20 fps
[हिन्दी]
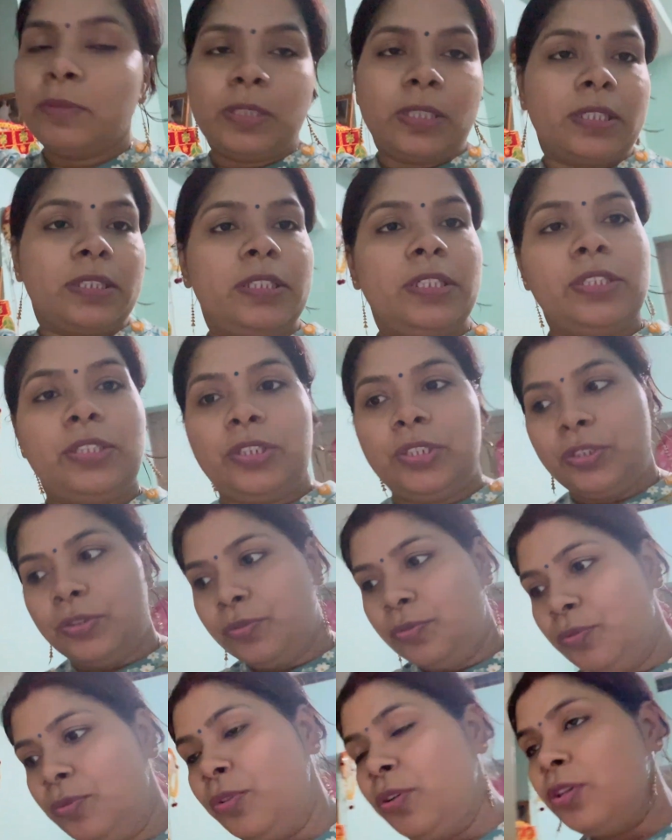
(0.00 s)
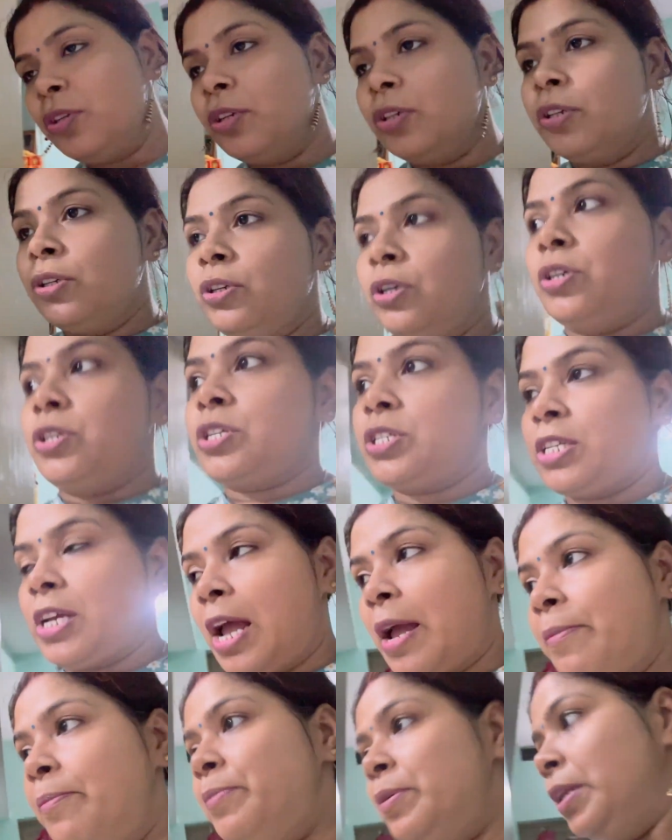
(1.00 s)
रख देती हूँ और
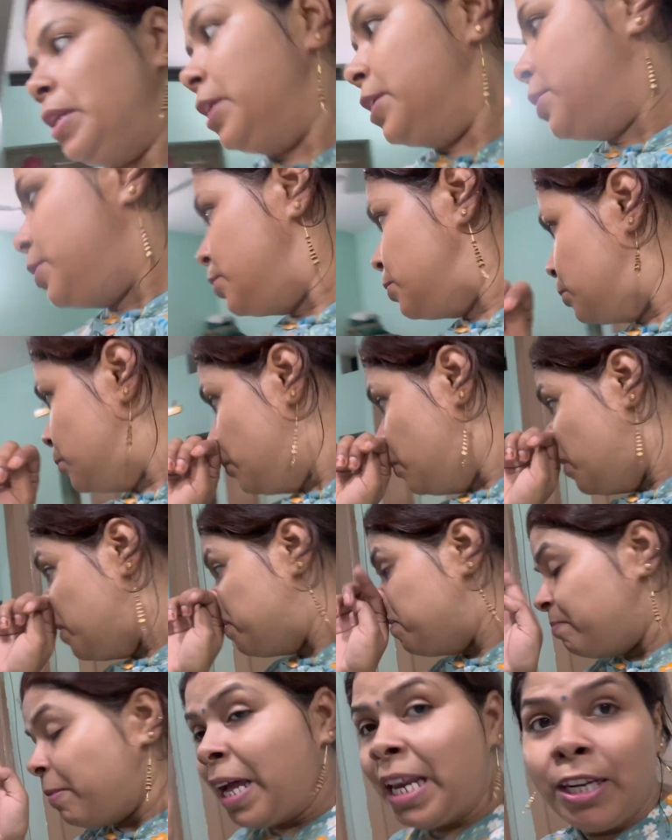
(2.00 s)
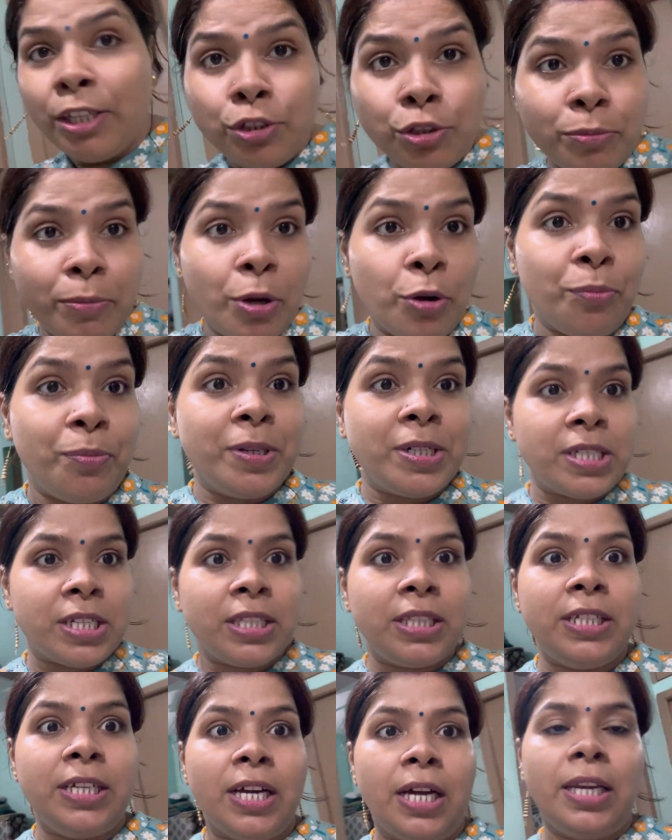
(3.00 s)
चाय पी लेती हूँ पहले तो मैं ऊपर से
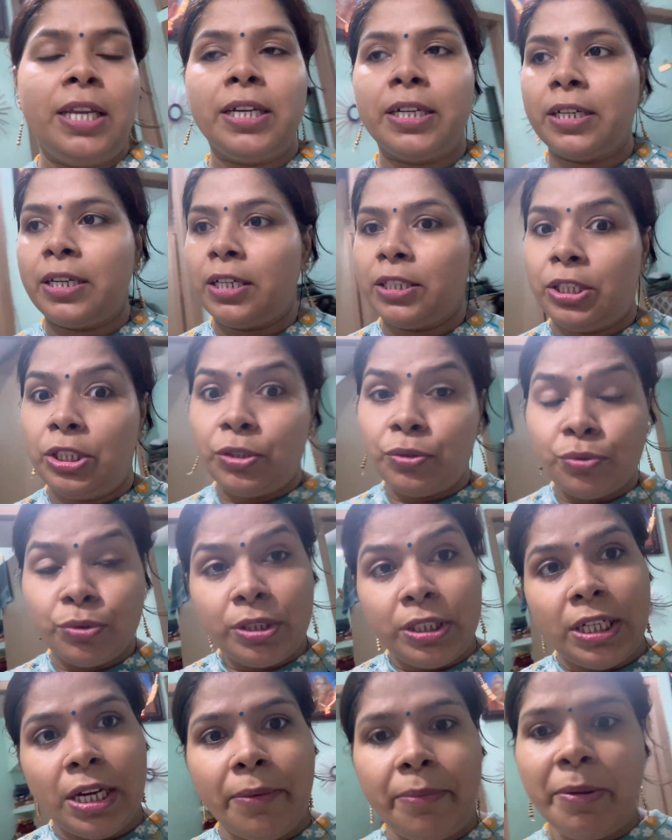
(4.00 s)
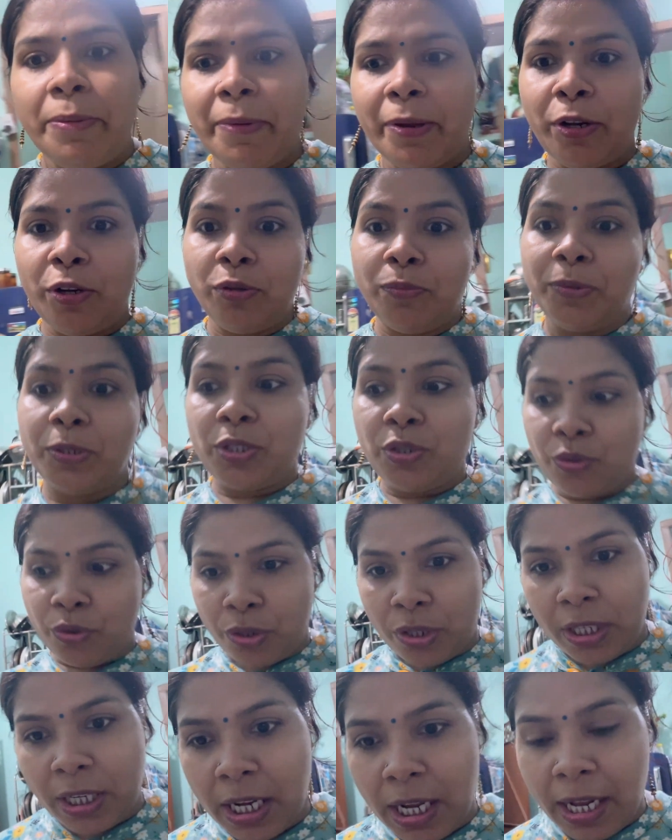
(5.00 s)
दिया लेकर आती हूँ दिया भी मैंने ऊपर छोड़
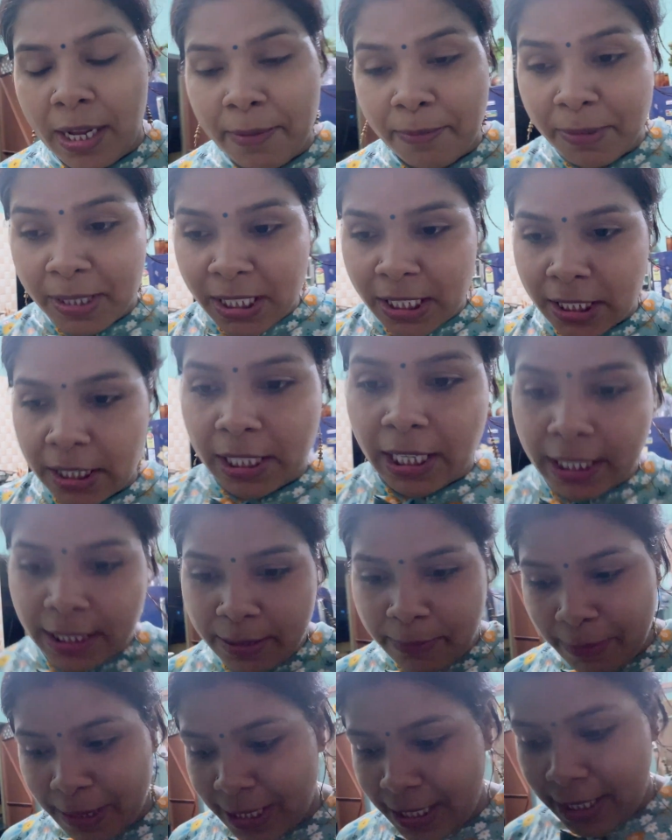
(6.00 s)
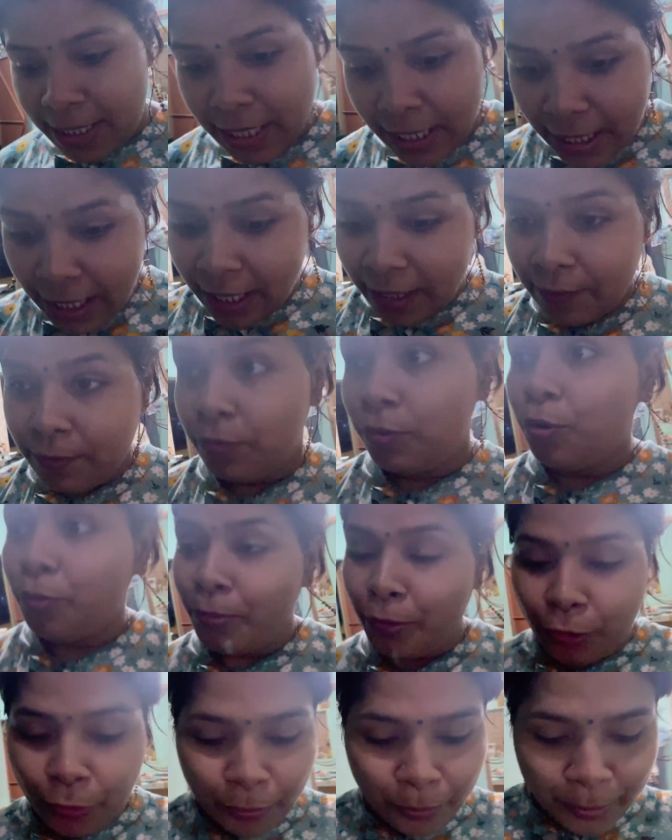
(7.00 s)
रखा है मच्छरदानी मैंने डाला है वो भी
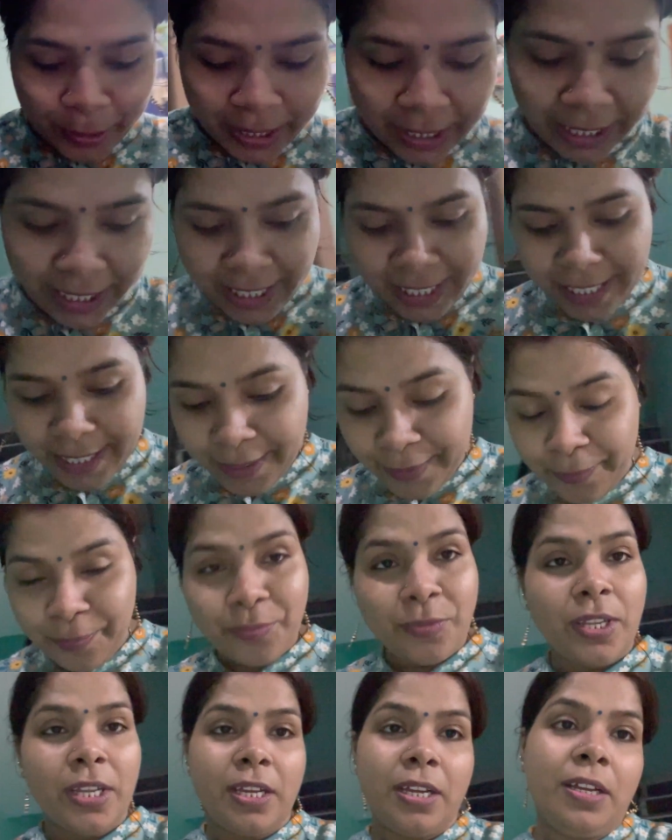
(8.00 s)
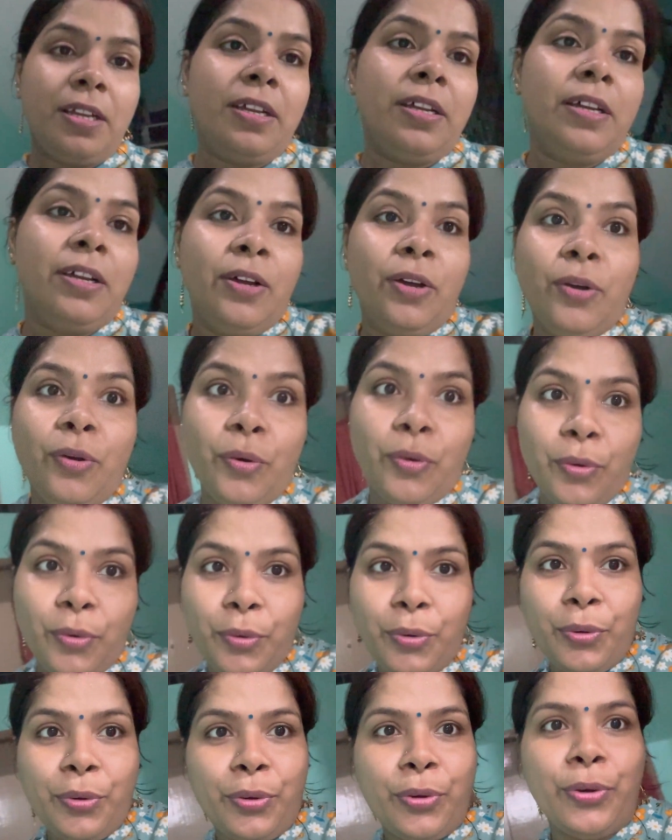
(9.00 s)
ऊपर ही है
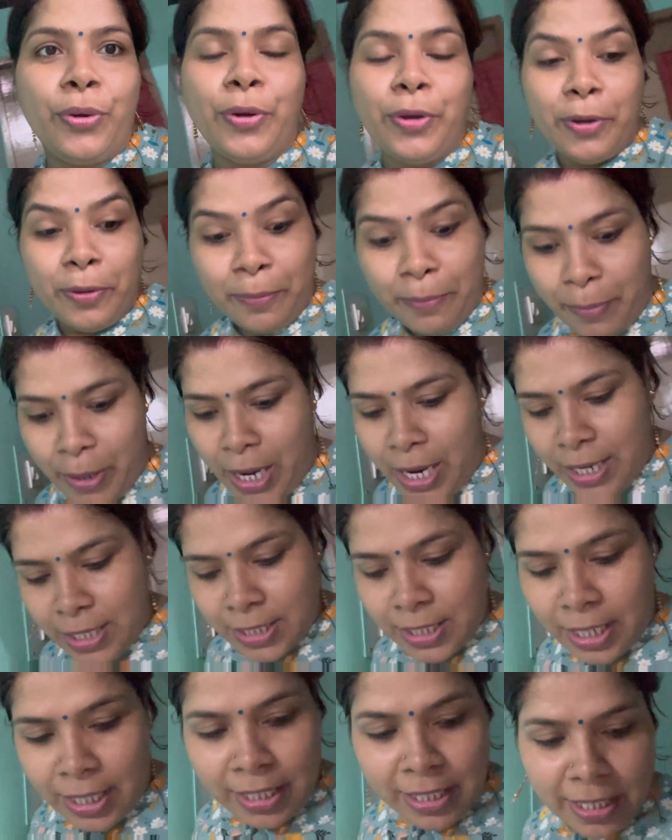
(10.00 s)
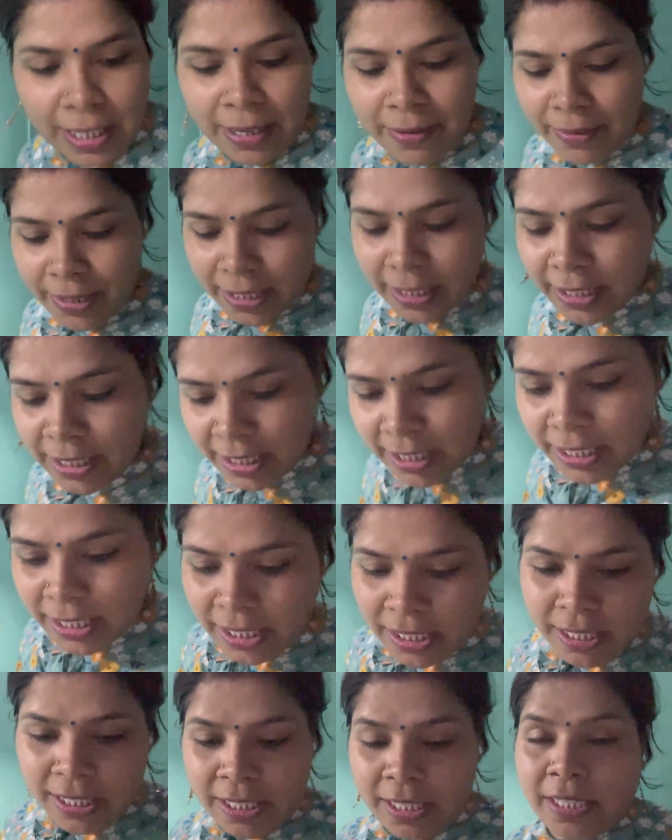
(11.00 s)
वहाँ
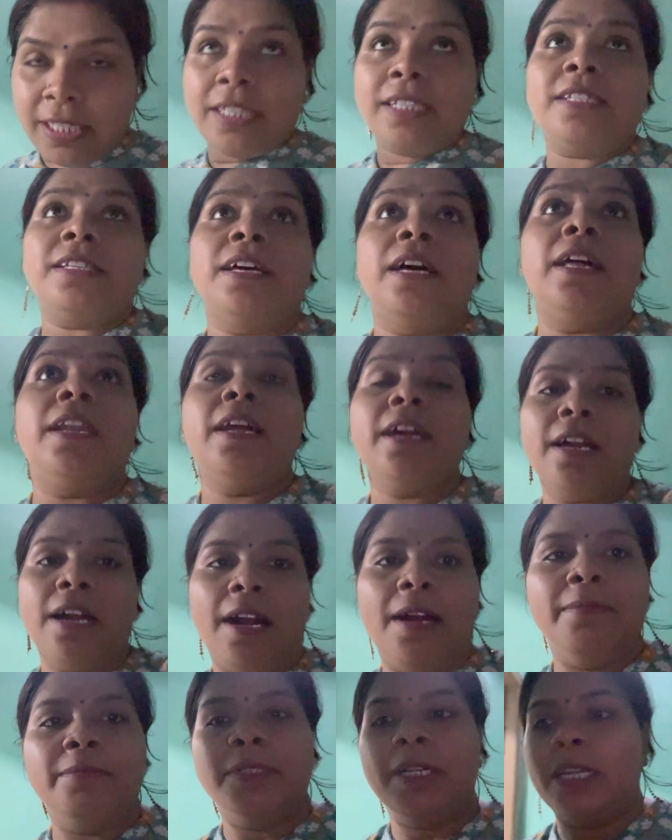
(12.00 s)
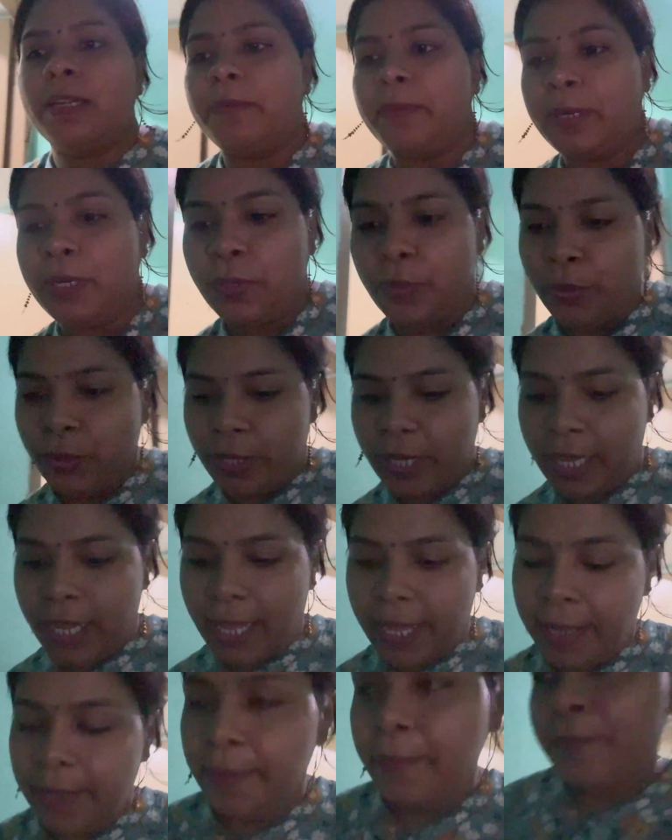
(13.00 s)
से सारा काम गड़बड़ हो गया
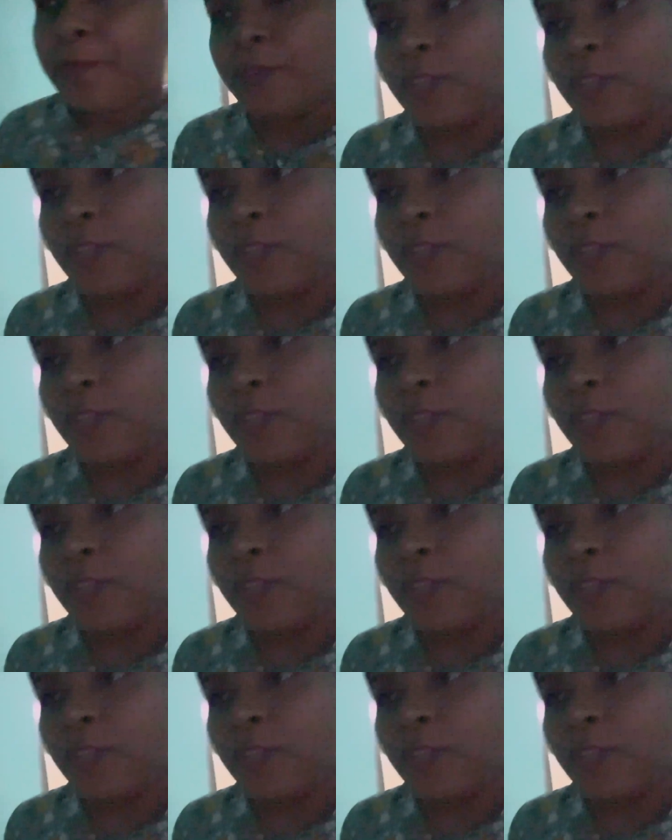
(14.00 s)
है